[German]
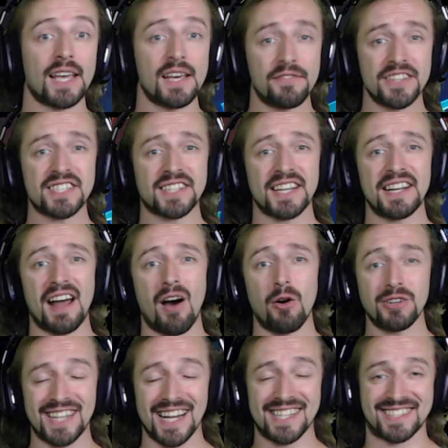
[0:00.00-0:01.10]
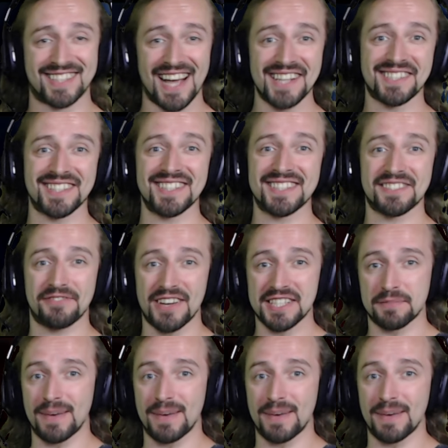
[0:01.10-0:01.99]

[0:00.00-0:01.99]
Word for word: Ihr wisst genau, dass das ist, was